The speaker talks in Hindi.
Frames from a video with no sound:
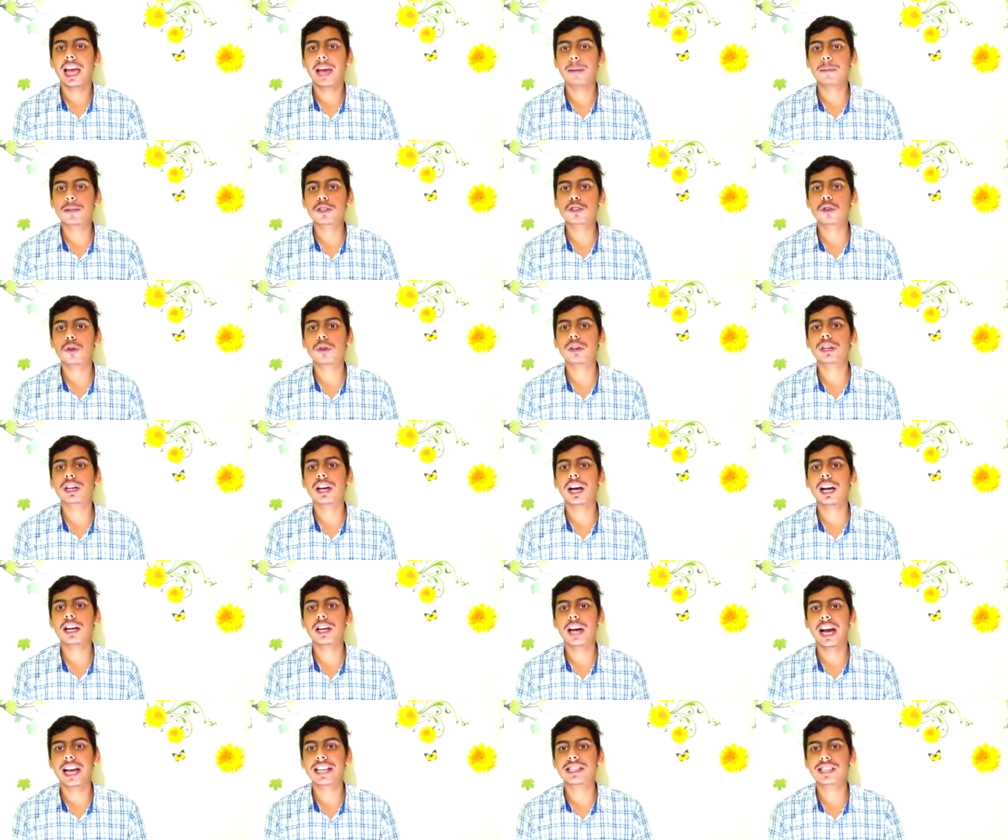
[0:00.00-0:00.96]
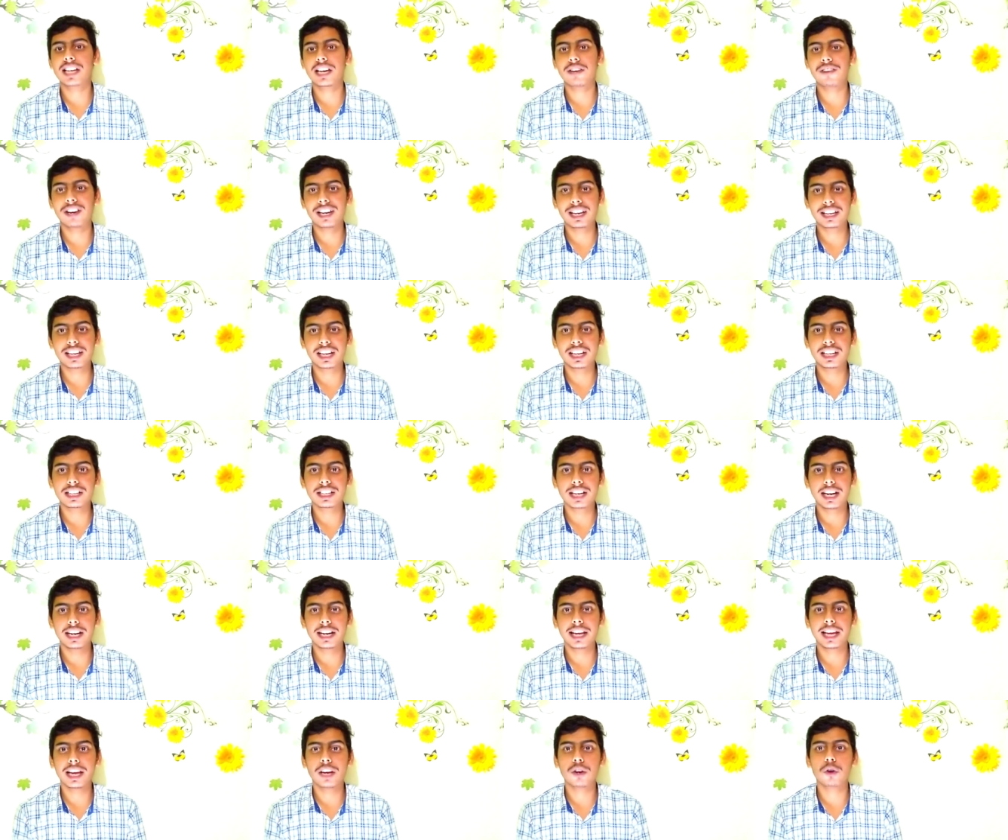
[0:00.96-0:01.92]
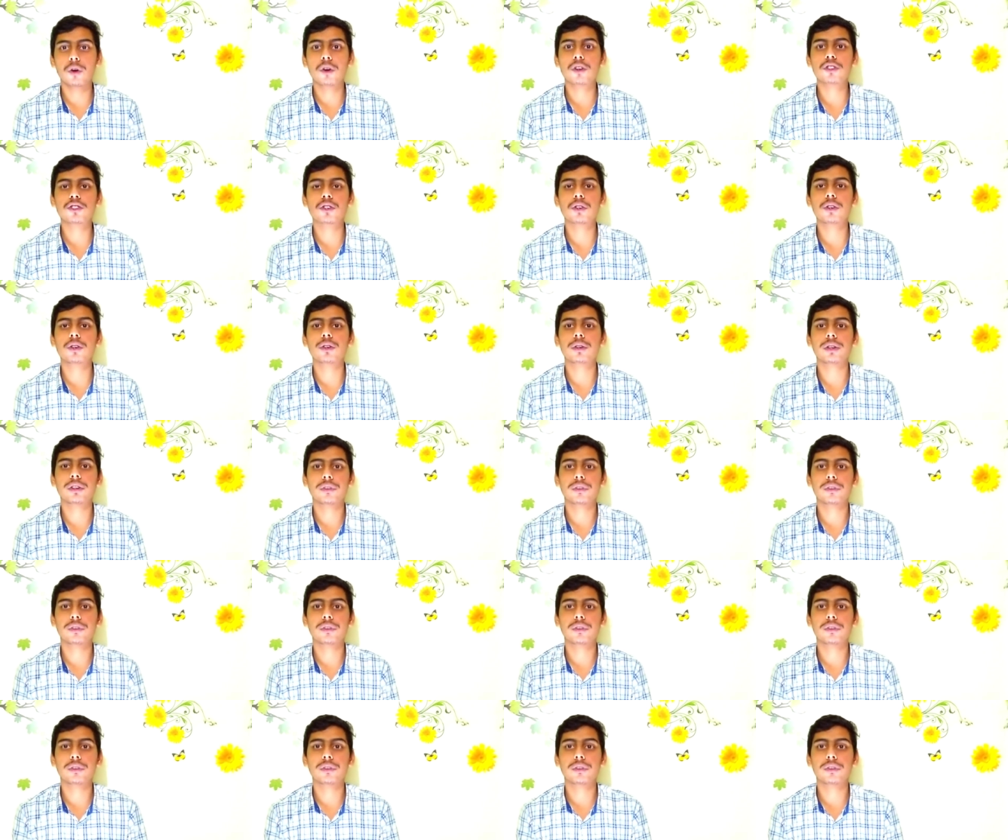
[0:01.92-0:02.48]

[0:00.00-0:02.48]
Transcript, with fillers: एमेजोन का आईसीआई वाला क्रेडिट कार्ड है और जो